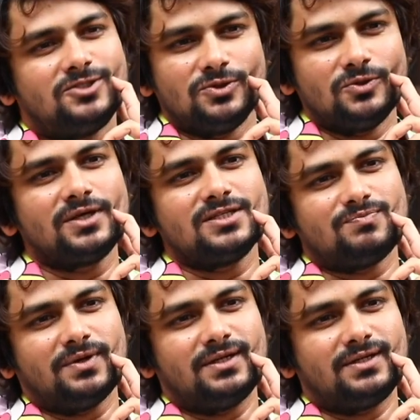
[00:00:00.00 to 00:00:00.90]
జెన్యున్ గా
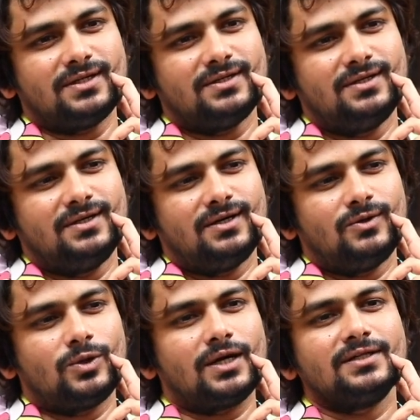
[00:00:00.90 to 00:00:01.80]
చెప్పాలంటే
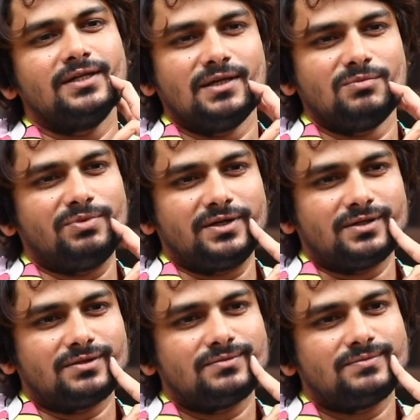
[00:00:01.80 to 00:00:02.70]
ఒక కథని నమ్మి
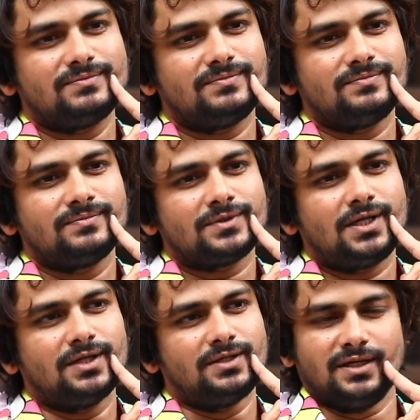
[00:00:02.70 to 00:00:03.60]
పెట్టారు
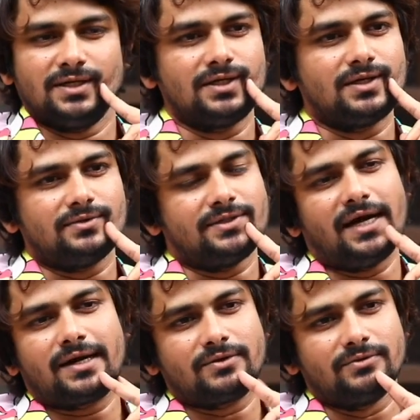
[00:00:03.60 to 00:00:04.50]
అది నేననే కాదు
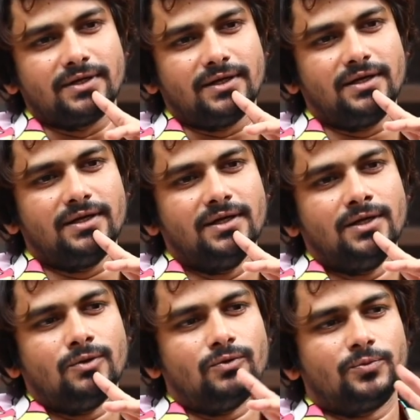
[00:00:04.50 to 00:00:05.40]
ఏ యాక్టర్ ఉన్నా కానీ
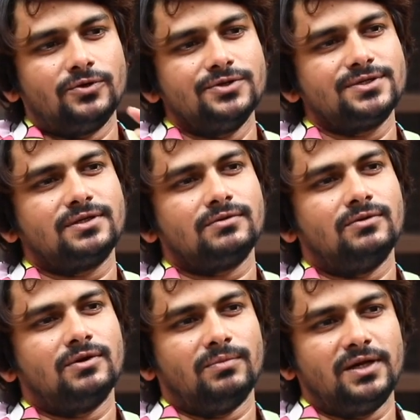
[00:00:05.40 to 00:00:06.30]
ప్రొడ్యూసర్
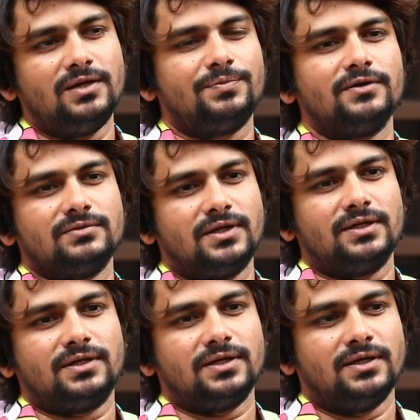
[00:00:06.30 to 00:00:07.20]
ఒక మనీ
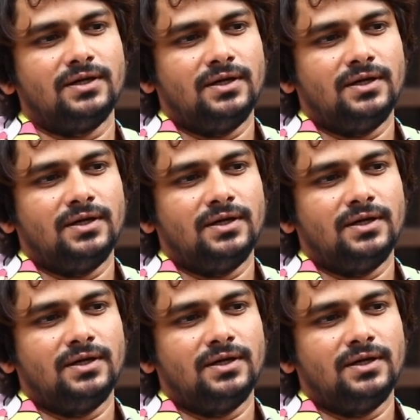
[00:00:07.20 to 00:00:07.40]
పెడుతున్నాడంటే